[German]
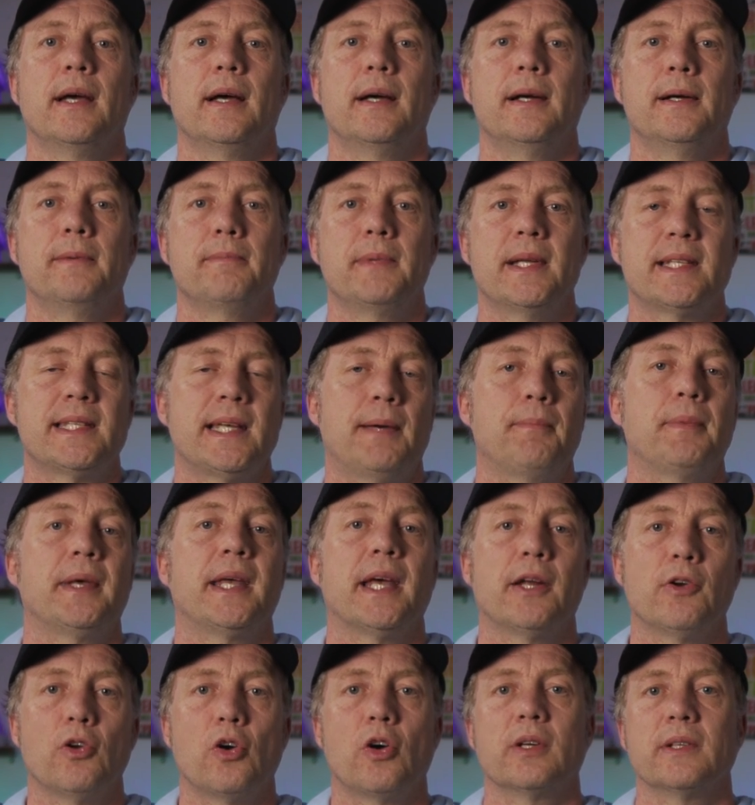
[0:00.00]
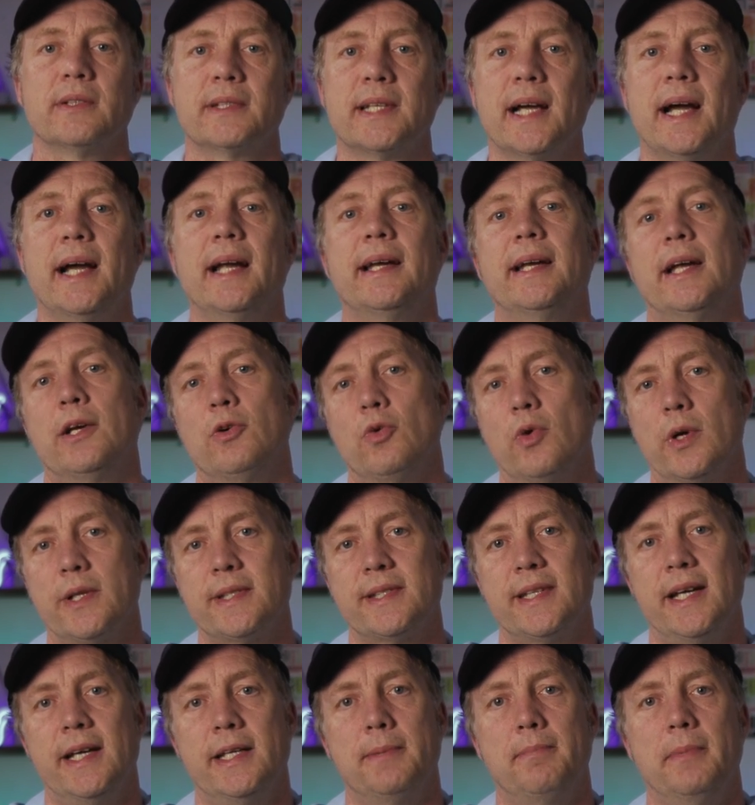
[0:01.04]
Ähm, jetzt habe ich ja noch einen Teil der
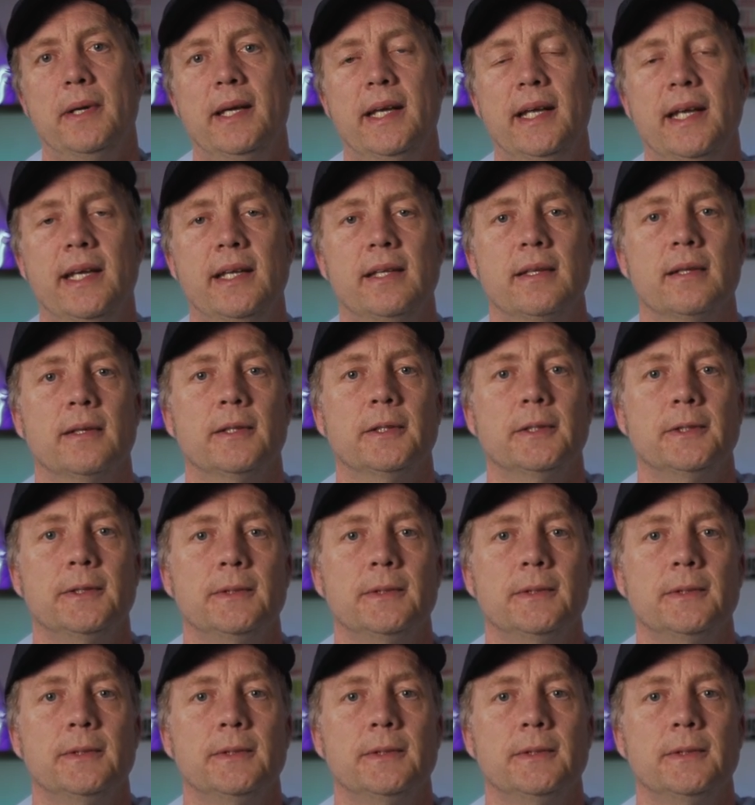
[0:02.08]
Nordseite belegt